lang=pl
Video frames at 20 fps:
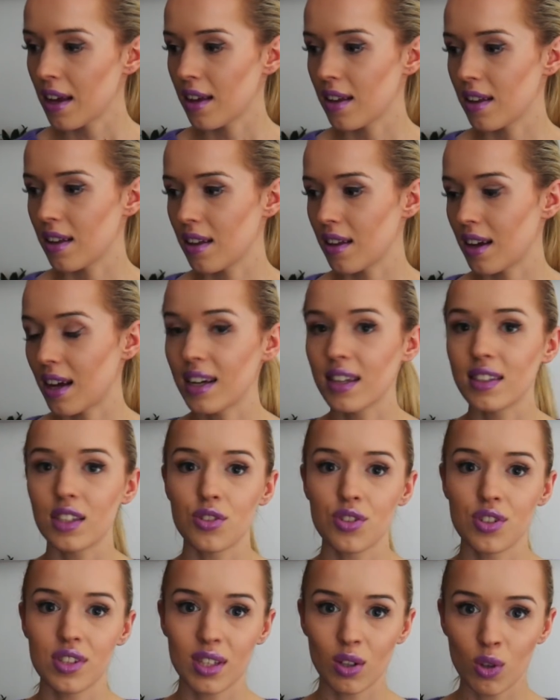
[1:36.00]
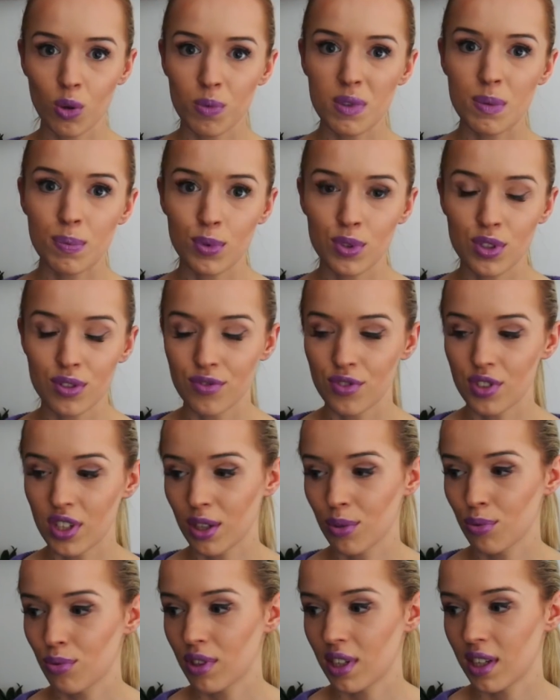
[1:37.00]
E, ale też zakupy spożywcze,
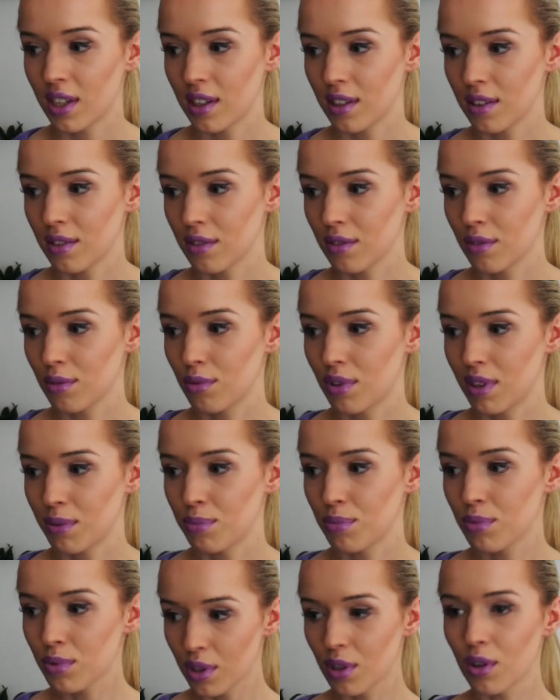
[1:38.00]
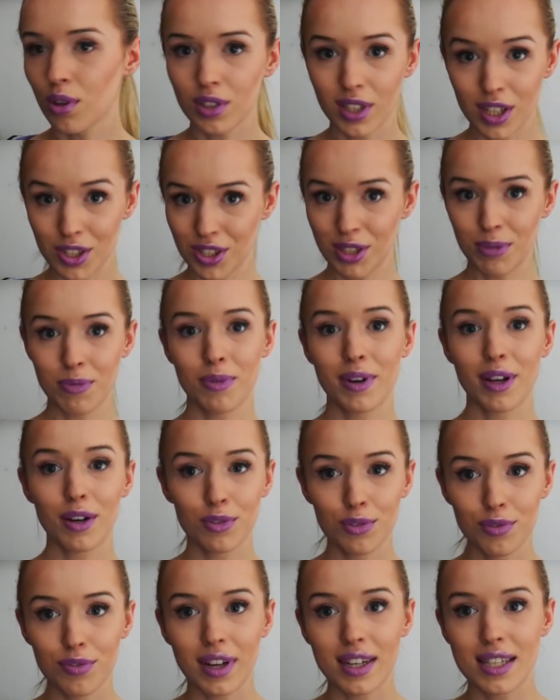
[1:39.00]
które, które były konieczne, bo moja
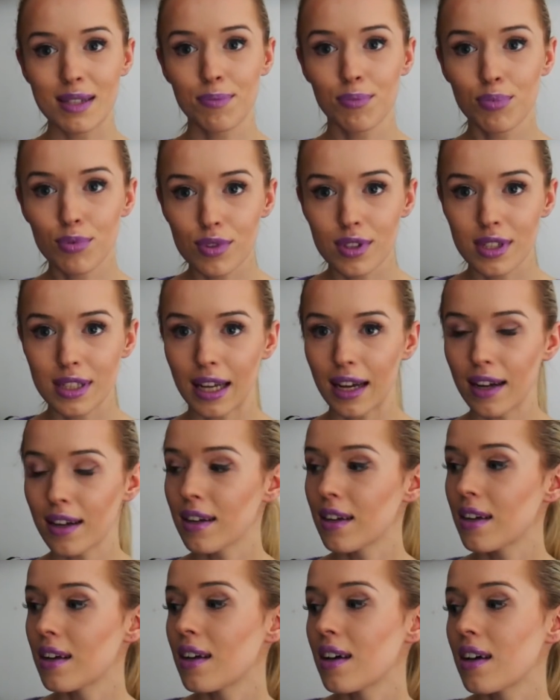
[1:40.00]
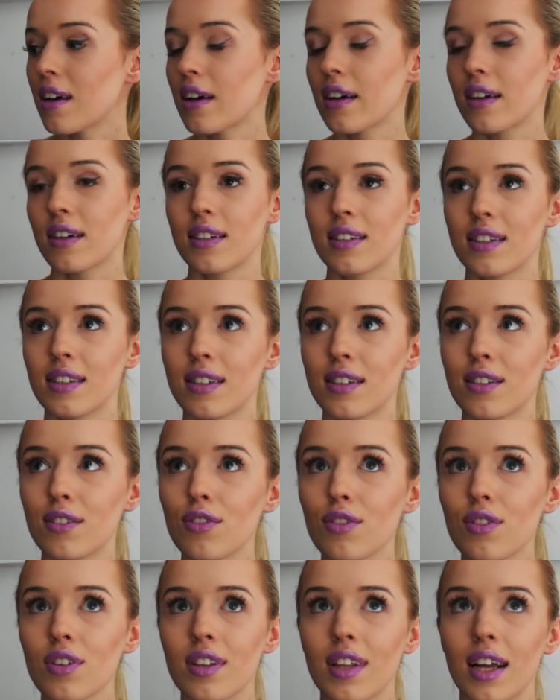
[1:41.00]
lodówka jest pusta.
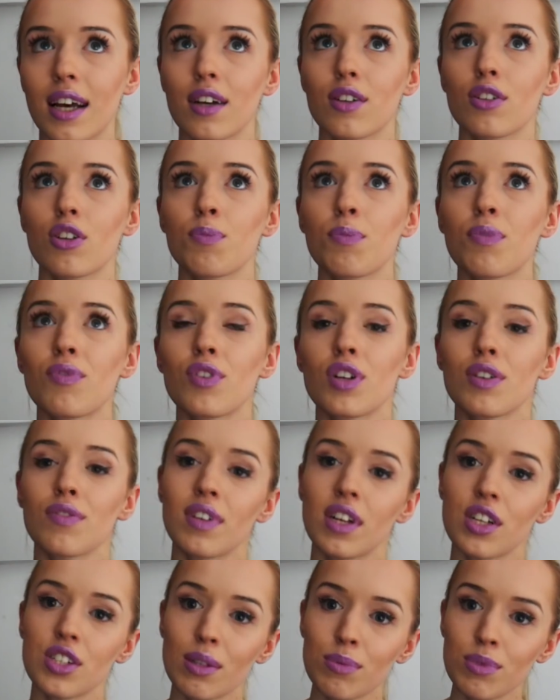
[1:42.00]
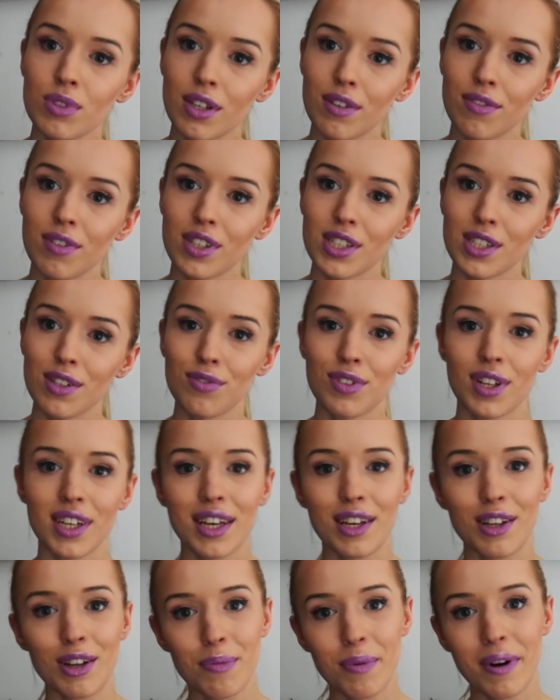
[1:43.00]
No i tak, no i powoli wdrażam się, wiecie, w
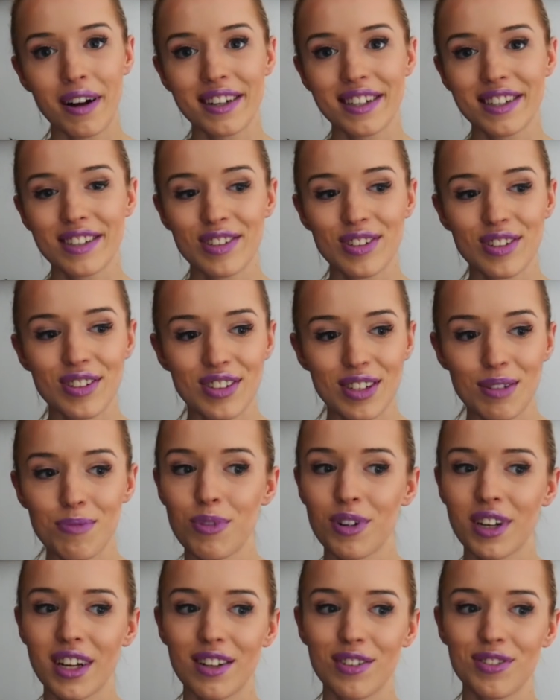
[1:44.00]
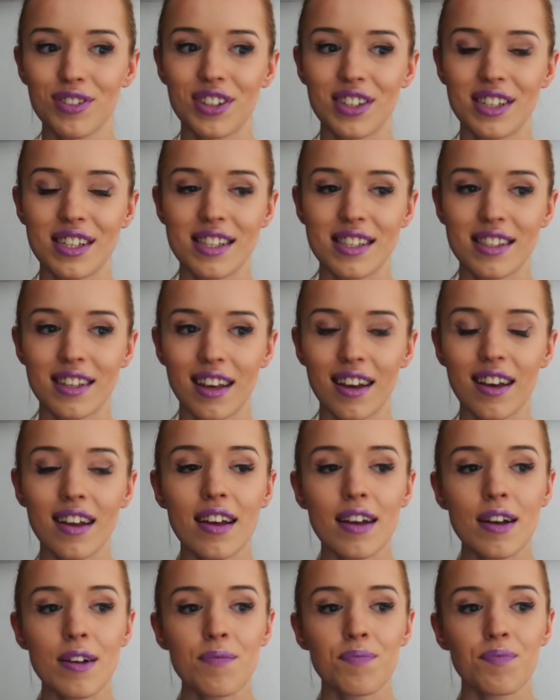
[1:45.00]
takie normalne życie moje londyńskie.
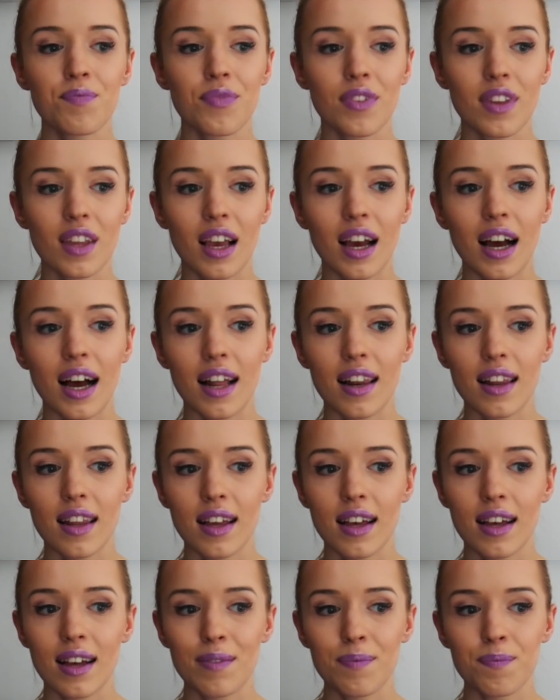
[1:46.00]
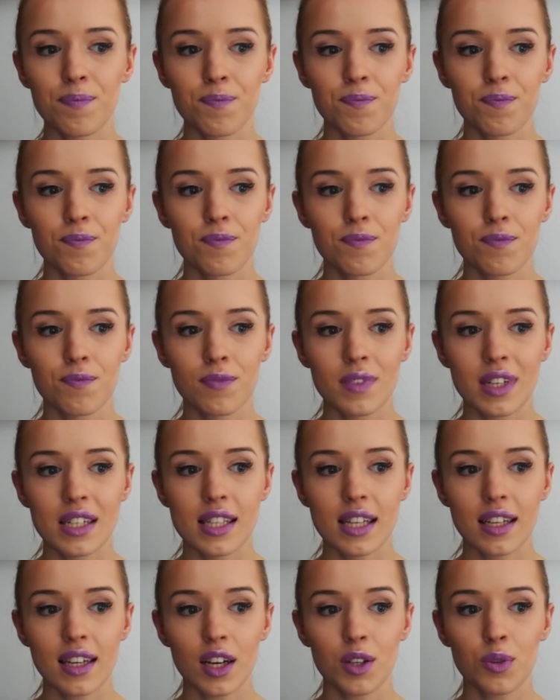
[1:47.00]
Ale z mm,
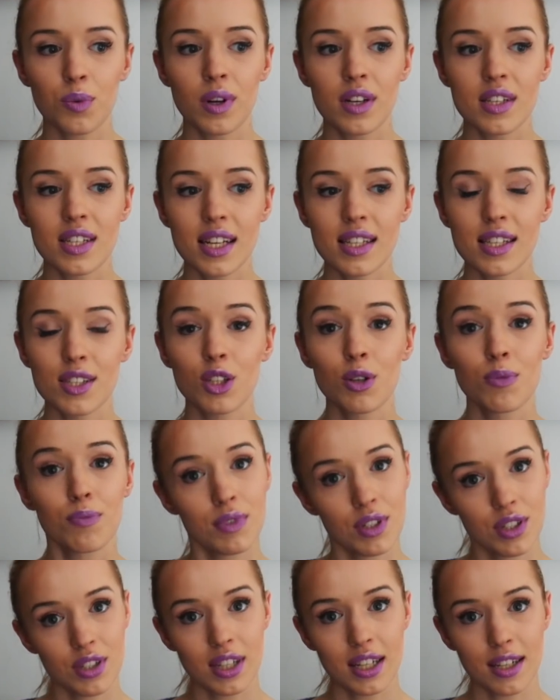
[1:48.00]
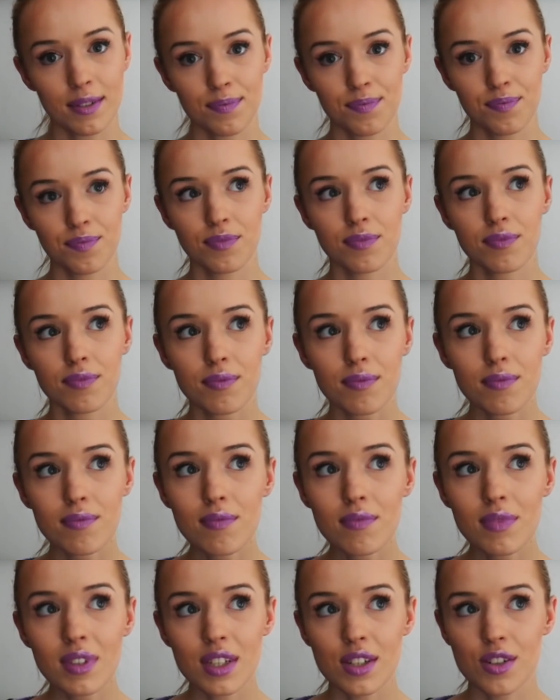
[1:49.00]
takiej aktualizacji to myślę,
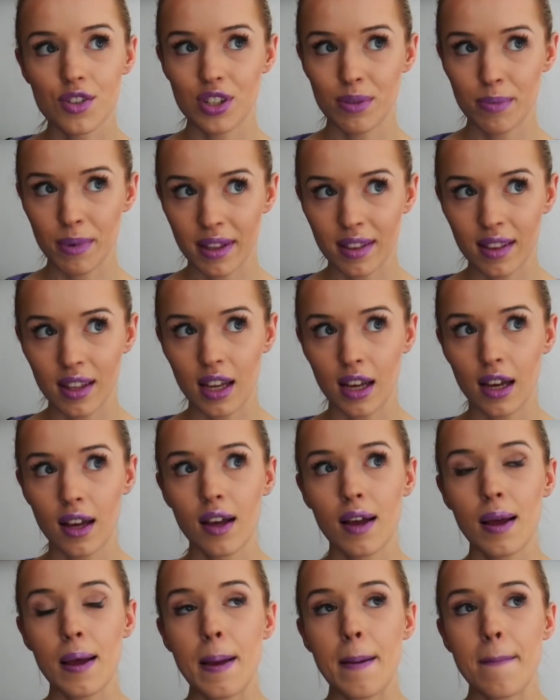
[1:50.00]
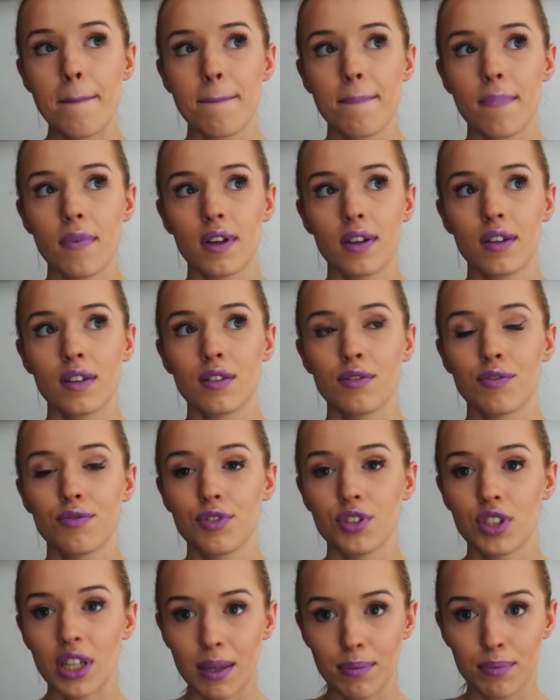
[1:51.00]
że będę
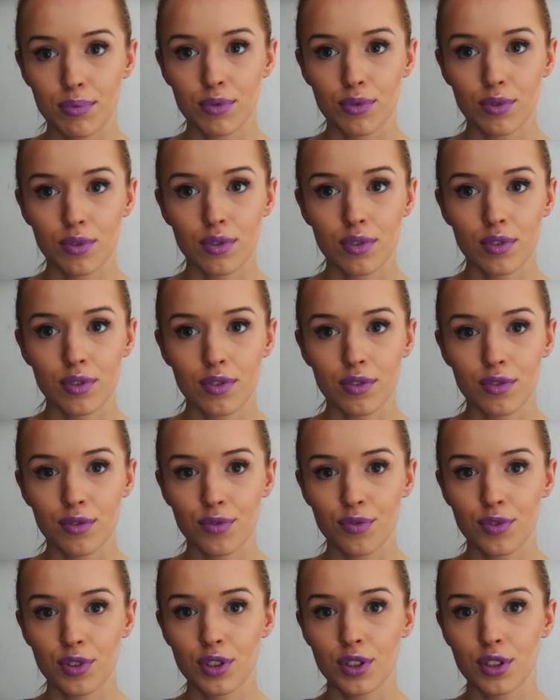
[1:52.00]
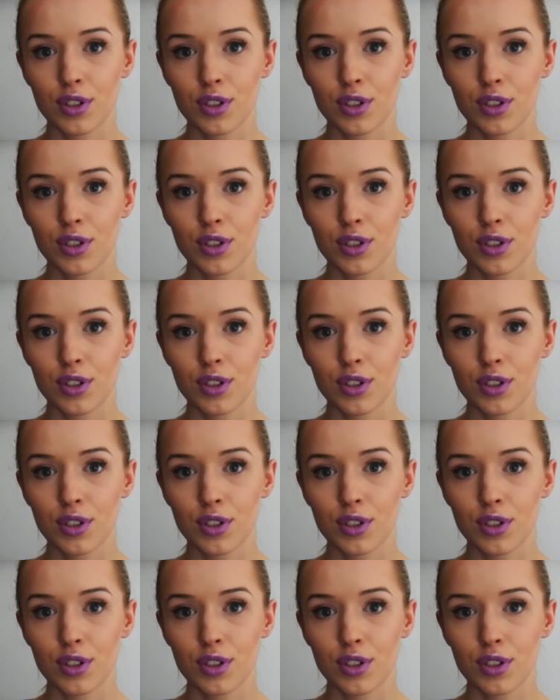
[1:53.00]
w sierpniu w